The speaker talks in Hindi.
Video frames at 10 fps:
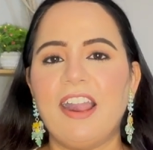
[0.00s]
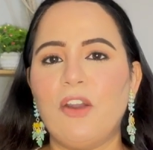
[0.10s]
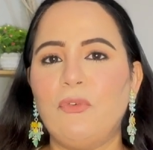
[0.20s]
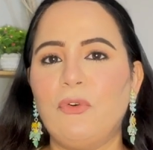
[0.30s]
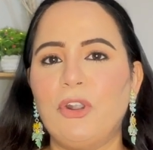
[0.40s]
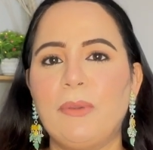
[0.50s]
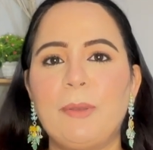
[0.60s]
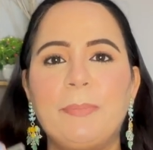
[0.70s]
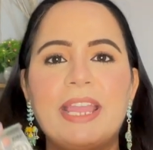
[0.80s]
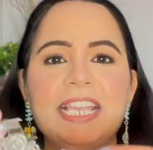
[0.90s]
अफोर्डेबल
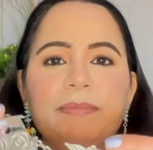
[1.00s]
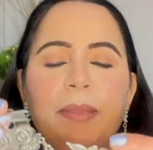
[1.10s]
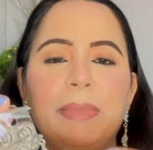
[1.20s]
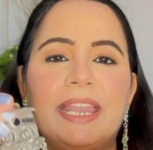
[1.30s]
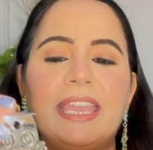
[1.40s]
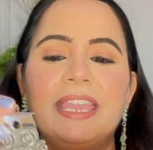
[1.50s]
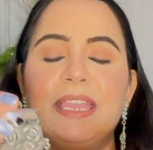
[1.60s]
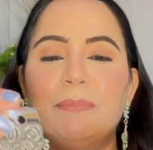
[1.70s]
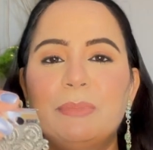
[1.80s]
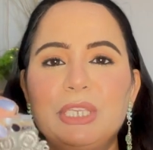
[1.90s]
प्राइस में मैंने
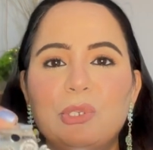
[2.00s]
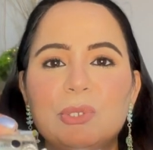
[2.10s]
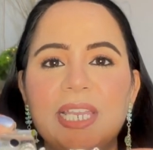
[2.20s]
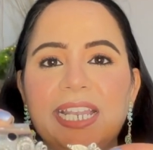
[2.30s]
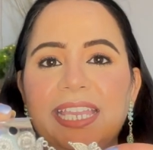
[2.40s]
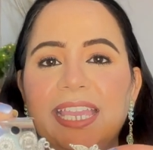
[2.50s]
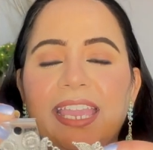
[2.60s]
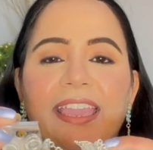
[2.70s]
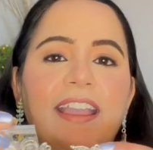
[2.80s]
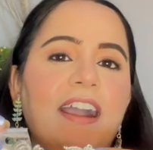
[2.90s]
मीशो से लिए
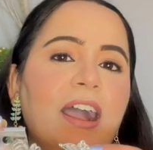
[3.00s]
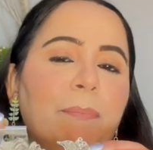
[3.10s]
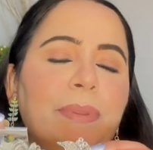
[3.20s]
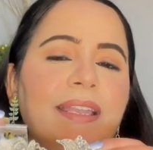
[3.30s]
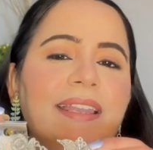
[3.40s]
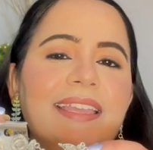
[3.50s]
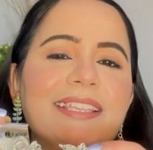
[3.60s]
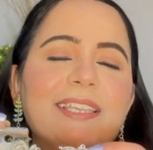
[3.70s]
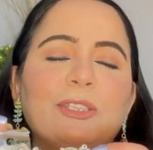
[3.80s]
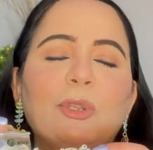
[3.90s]
हैं आप भी ले
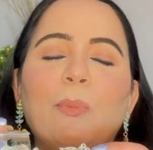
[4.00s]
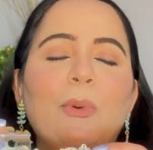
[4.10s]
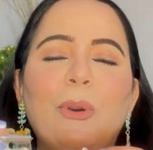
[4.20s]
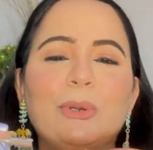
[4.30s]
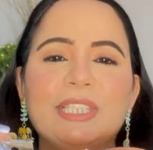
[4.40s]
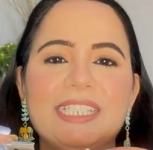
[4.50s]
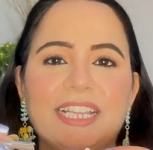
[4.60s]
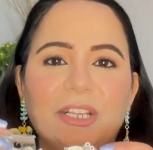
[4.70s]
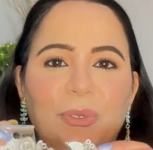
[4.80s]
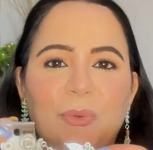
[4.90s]
सकते हो बहुत ही
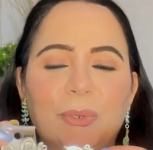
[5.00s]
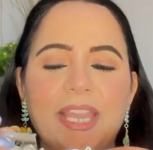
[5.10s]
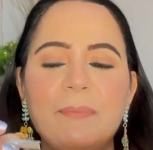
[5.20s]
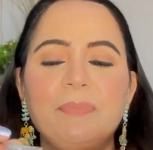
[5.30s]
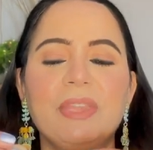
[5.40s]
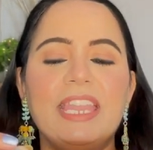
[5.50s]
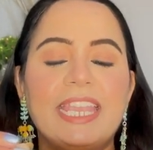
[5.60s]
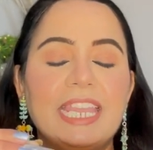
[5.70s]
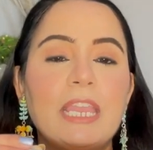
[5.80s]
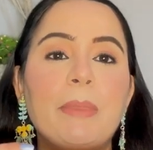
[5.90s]
ज़्यादा क्यूट है
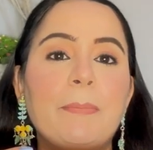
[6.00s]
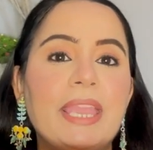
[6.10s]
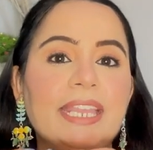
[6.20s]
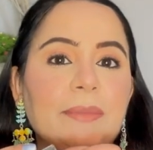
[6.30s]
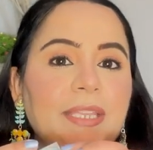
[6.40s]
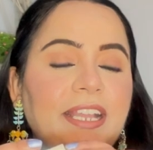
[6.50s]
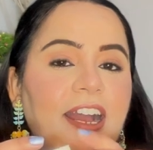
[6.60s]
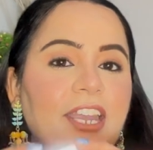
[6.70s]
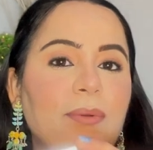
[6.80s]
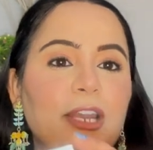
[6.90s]
इन्हें मैं पहन के भी
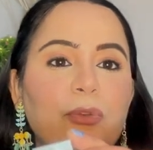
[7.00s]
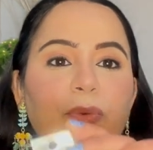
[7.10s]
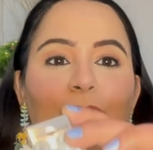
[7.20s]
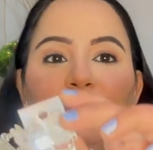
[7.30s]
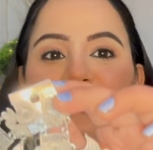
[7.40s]
दिखाने वाली हूँ